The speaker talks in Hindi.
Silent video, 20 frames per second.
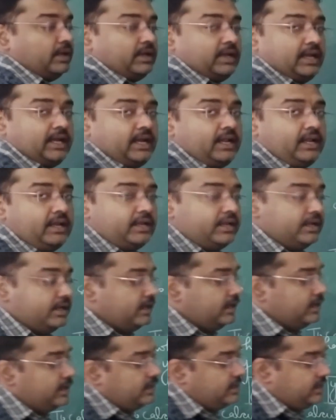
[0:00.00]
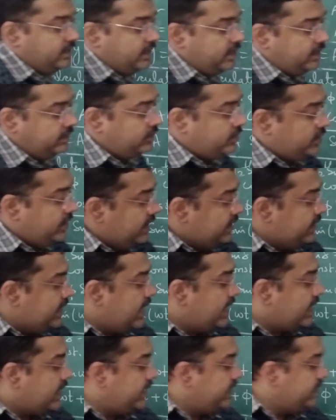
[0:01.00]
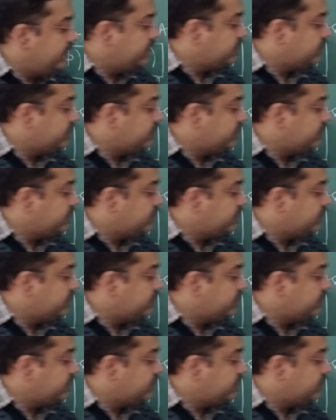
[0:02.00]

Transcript: है ना ये तो निकल के आ रहा है ए